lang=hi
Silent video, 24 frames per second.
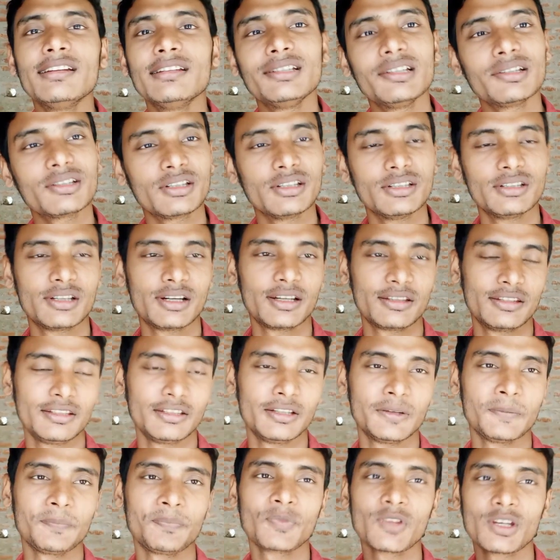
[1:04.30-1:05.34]
के लिए की जाती
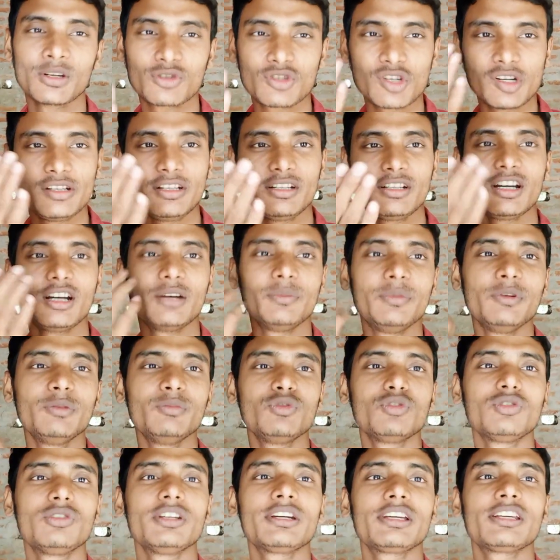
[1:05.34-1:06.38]
हैं चलिए अभी
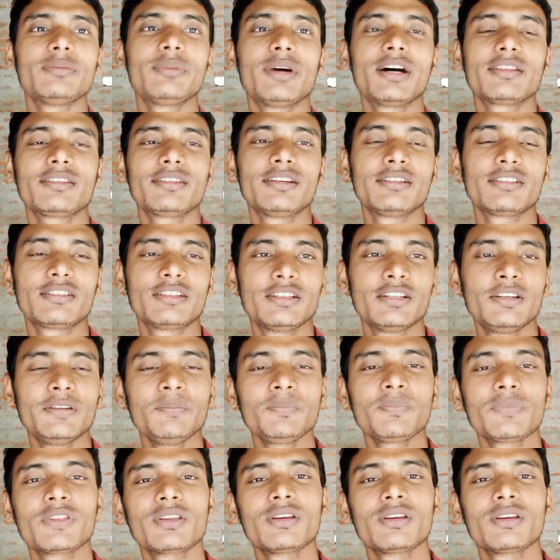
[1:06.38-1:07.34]
मुद्दे की बात करते हैं